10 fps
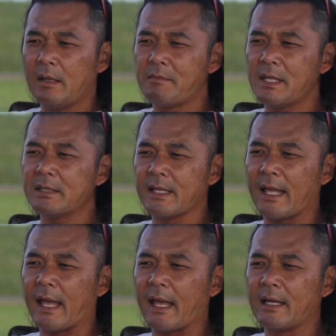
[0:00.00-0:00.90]
まず
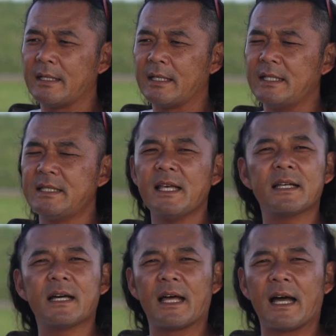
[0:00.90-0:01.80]
ね、以前
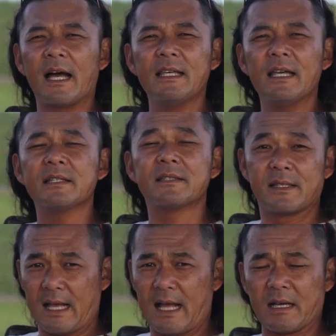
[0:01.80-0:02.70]
から
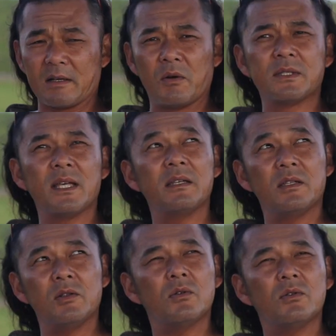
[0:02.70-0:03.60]
ハイエースが5000
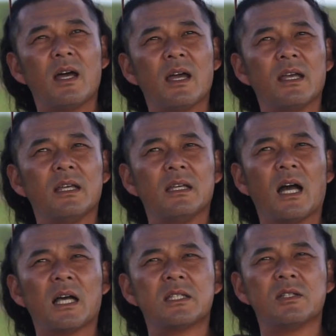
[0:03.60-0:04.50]
キロぐらい
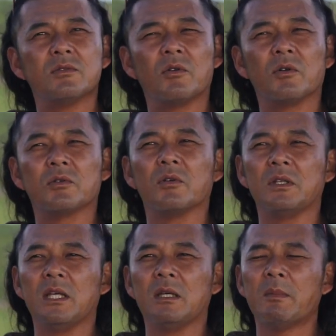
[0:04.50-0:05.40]
走ること
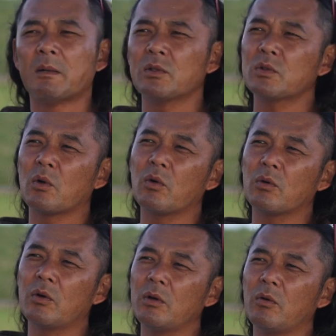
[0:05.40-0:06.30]
に、そろそろ
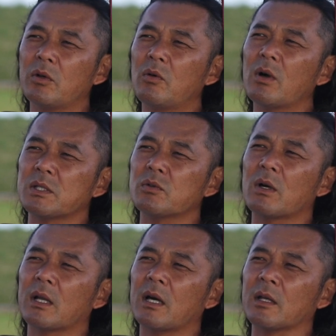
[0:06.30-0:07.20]
オイル交換しよう
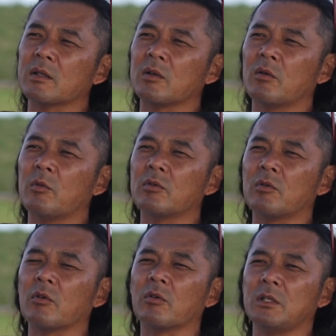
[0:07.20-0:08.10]
かななんて思う
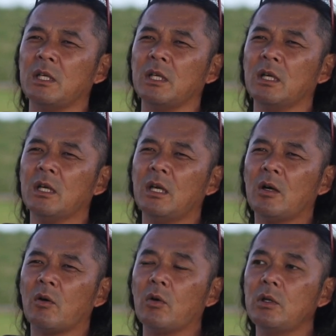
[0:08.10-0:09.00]
頃に、
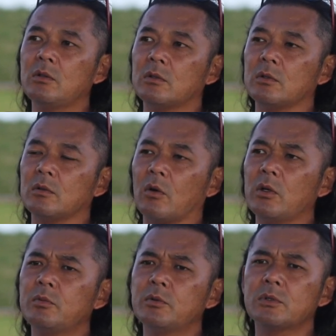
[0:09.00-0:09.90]
オイル
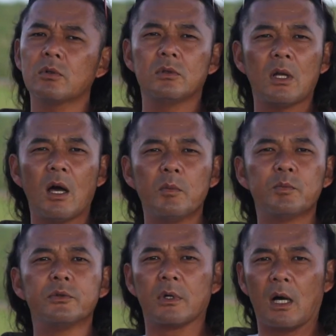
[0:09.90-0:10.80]
不足
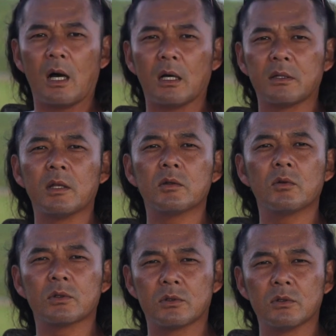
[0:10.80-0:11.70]
ランプが点
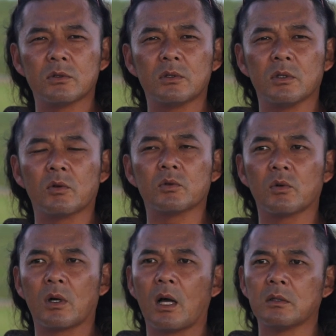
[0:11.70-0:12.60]
灯するっていうこ
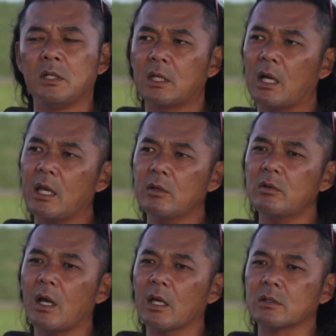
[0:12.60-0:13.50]
とが2回ぐ
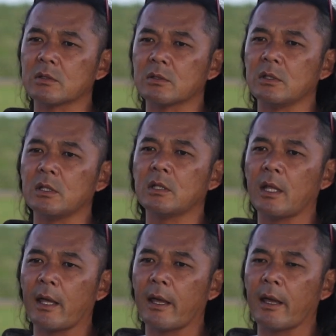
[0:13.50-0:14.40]
らい続い
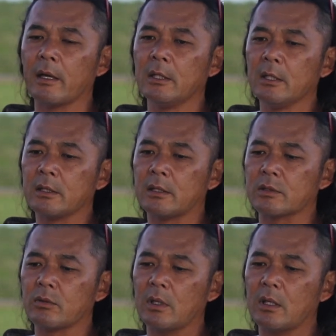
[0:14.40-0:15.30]
て、で
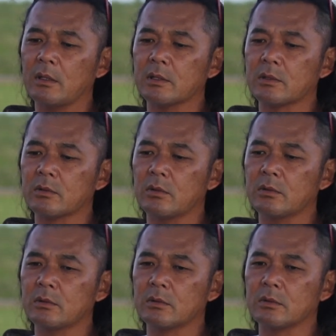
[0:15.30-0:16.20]
それがねすご
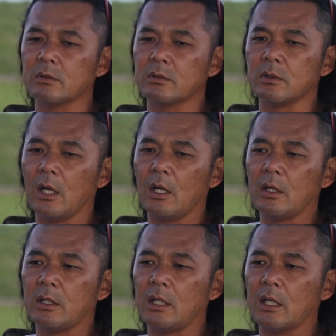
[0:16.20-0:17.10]
く
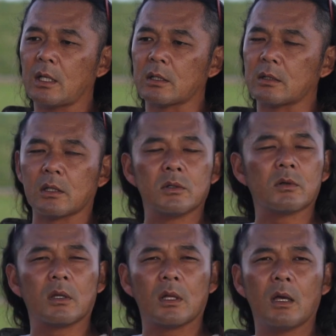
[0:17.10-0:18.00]
嫌だったっていう
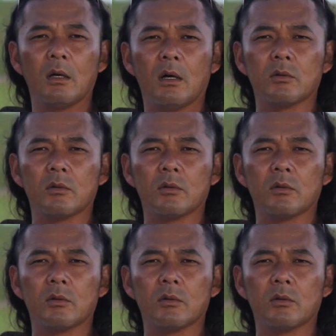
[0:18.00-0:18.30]
かね、